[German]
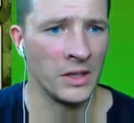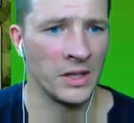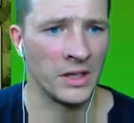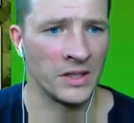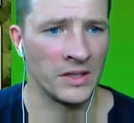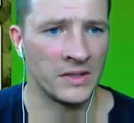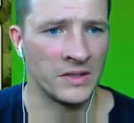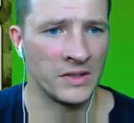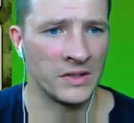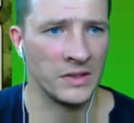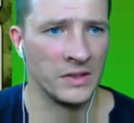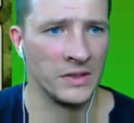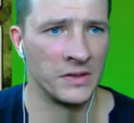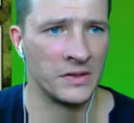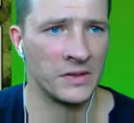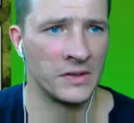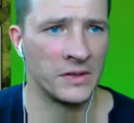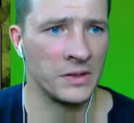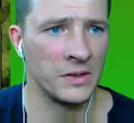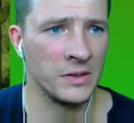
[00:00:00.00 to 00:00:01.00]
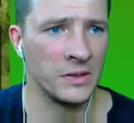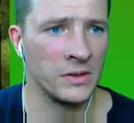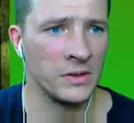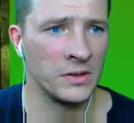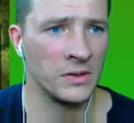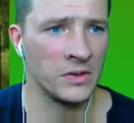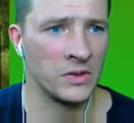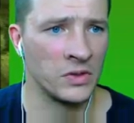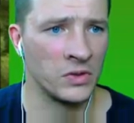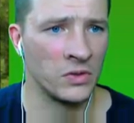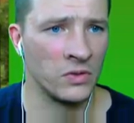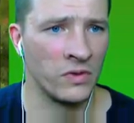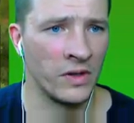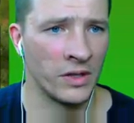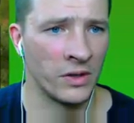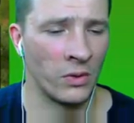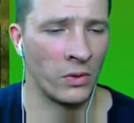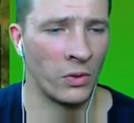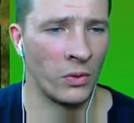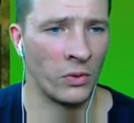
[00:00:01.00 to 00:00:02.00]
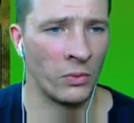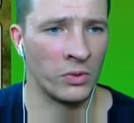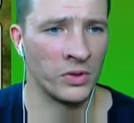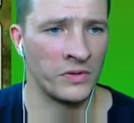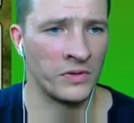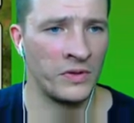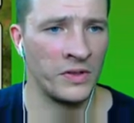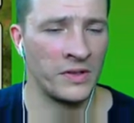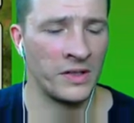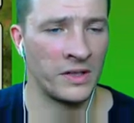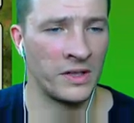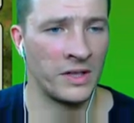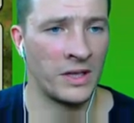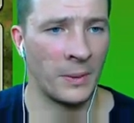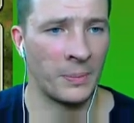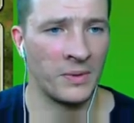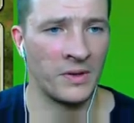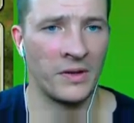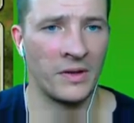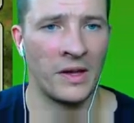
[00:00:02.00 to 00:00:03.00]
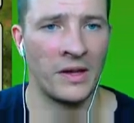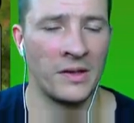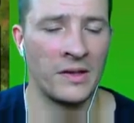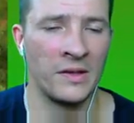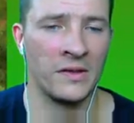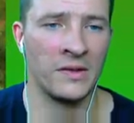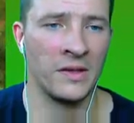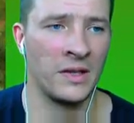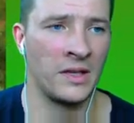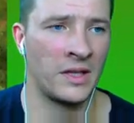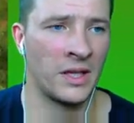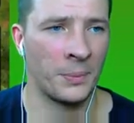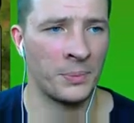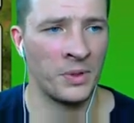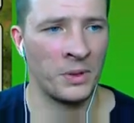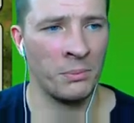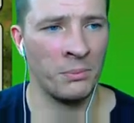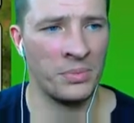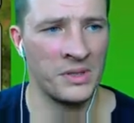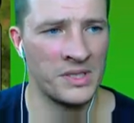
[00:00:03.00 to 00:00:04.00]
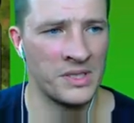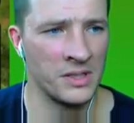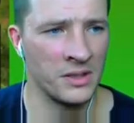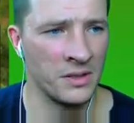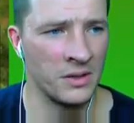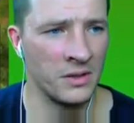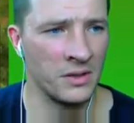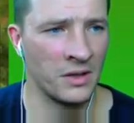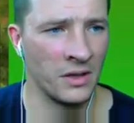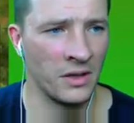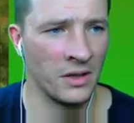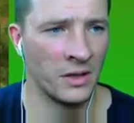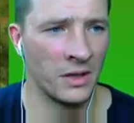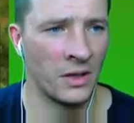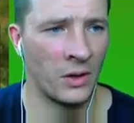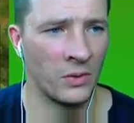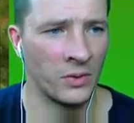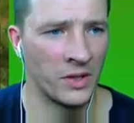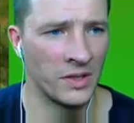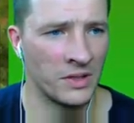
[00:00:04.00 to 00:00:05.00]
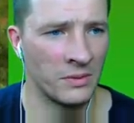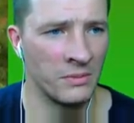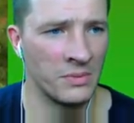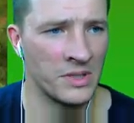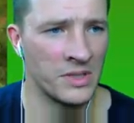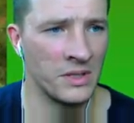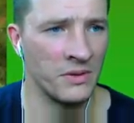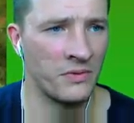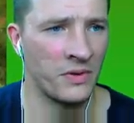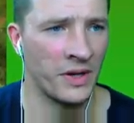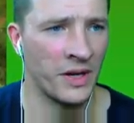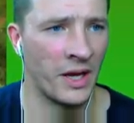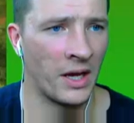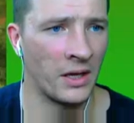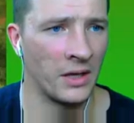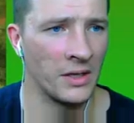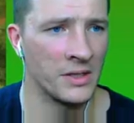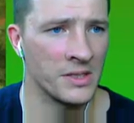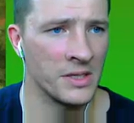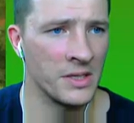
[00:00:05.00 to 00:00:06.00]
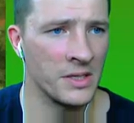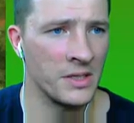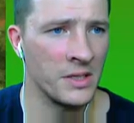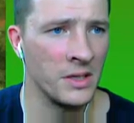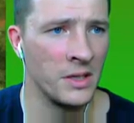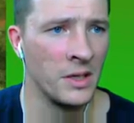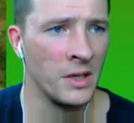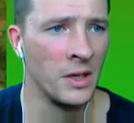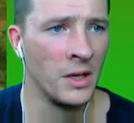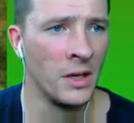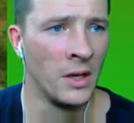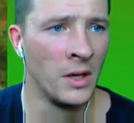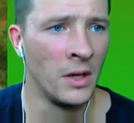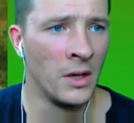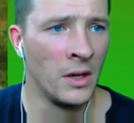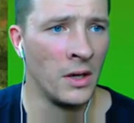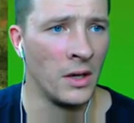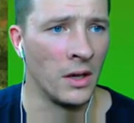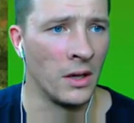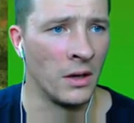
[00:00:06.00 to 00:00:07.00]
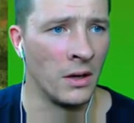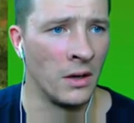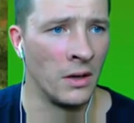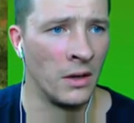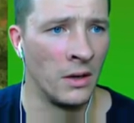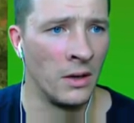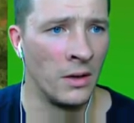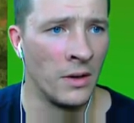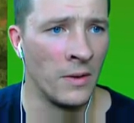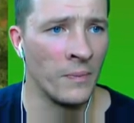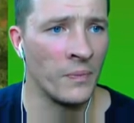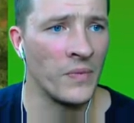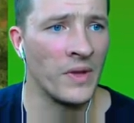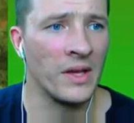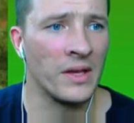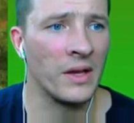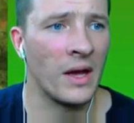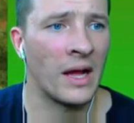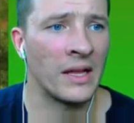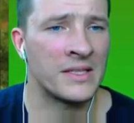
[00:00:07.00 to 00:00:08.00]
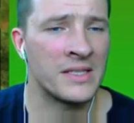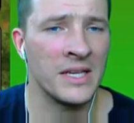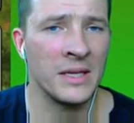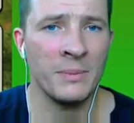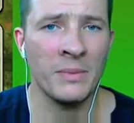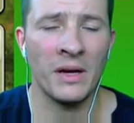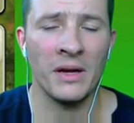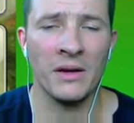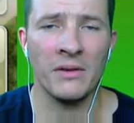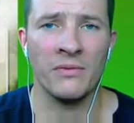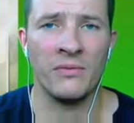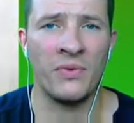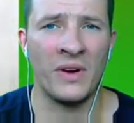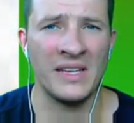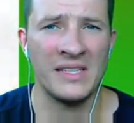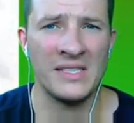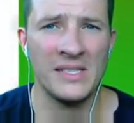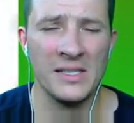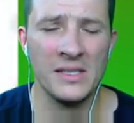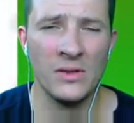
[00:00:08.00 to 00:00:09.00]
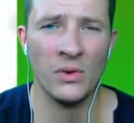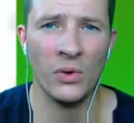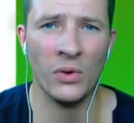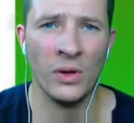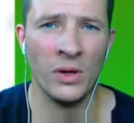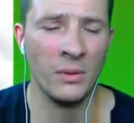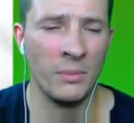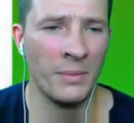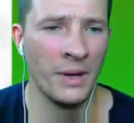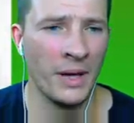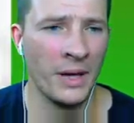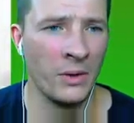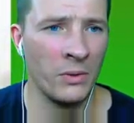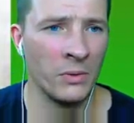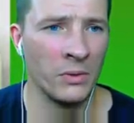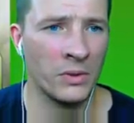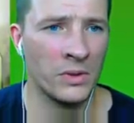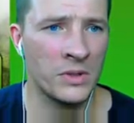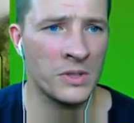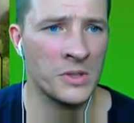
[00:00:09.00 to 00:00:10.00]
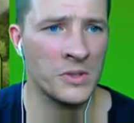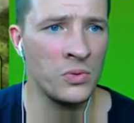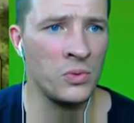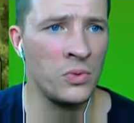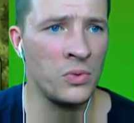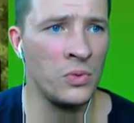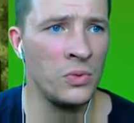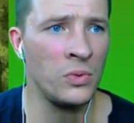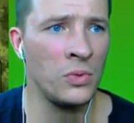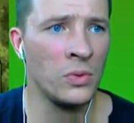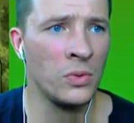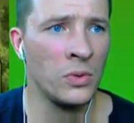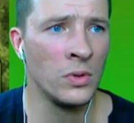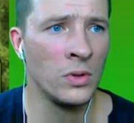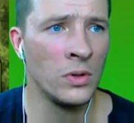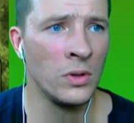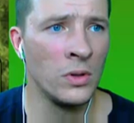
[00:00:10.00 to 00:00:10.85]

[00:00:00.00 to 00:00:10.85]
Das ist soweit in Ordnung. Bloß wie gesagt, ich habe das echt gesehen. Ich habe den ein bisschen, den Account echt ein bisschen vernachlässigt. Äh, erzählt mal, was ist denn eure Meinung zu